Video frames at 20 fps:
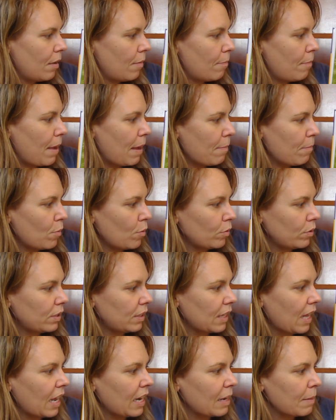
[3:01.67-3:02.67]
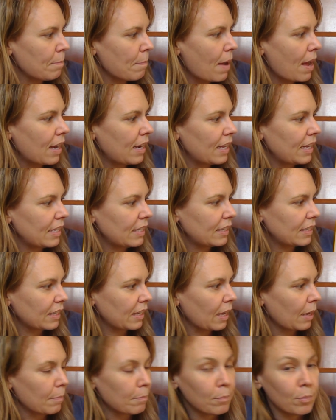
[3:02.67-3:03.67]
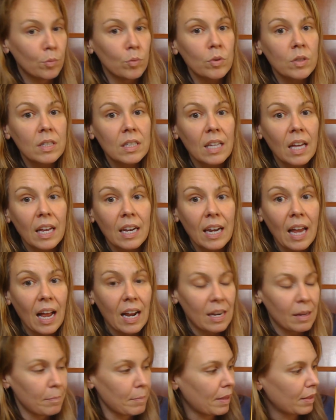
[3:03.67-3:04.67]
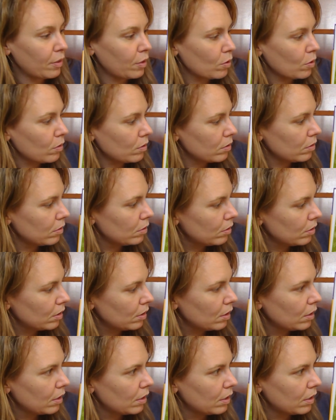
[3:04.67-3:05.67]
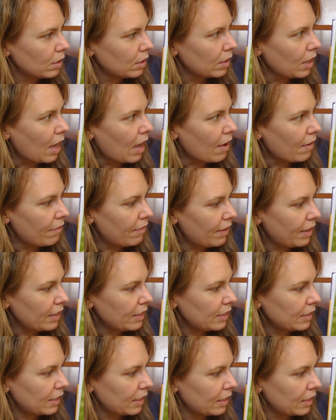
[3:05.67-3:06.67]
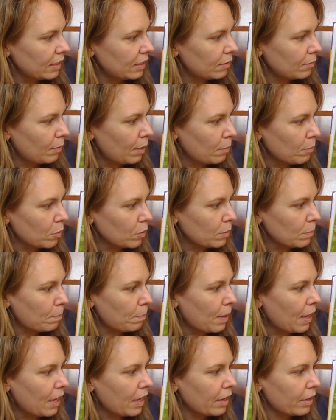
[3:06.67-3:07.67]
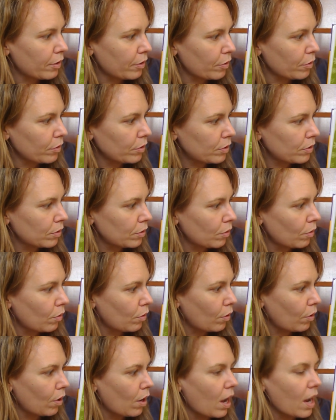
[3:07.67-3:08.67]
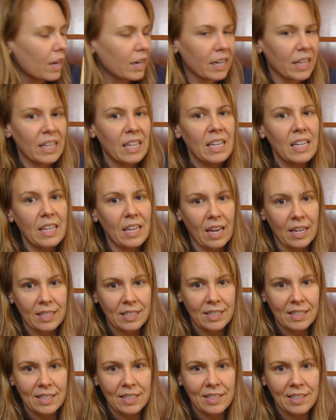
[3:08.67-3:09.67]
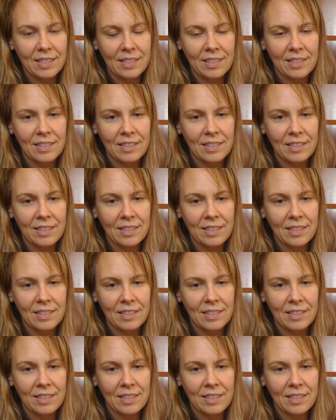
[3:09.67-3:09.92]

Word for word: Vemos animales que buscan alimento. A veces vemos pájaros o ardillas.